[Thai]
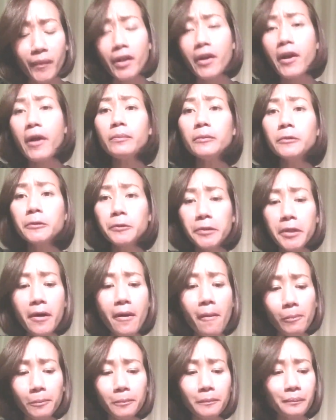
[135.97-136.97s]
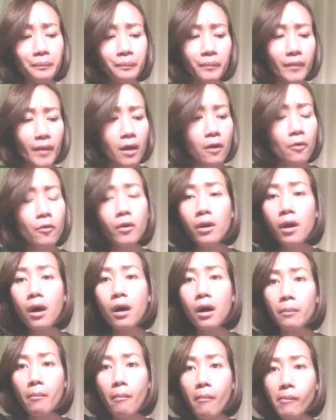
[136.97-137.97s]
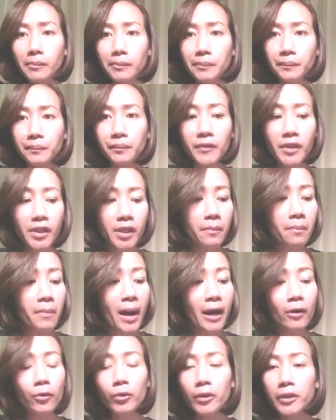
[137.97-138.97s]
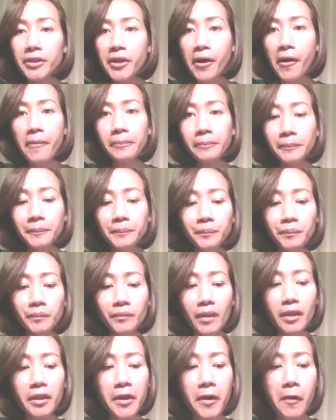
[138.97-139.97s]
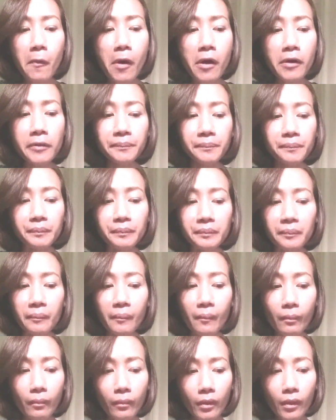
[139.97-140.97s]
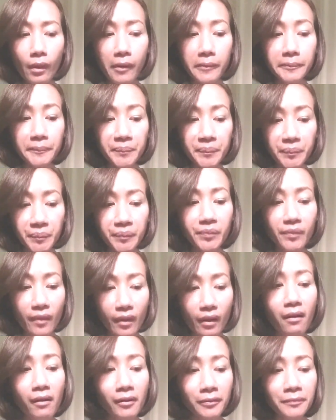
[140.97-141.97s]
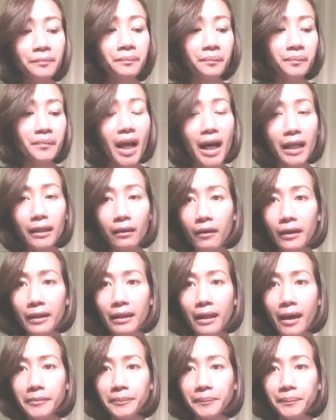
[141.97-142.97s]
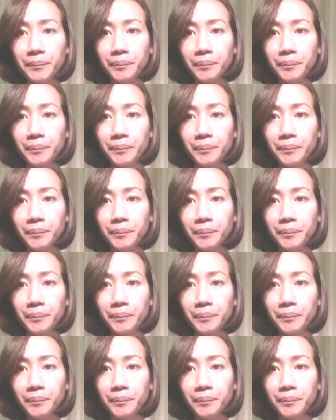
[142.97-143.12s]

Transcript: แคบหมูเนี่ยเขากรอบเนื้อเบาเลยนะเจ้าจอร์ดมันยอดมาก อร่อยแหละ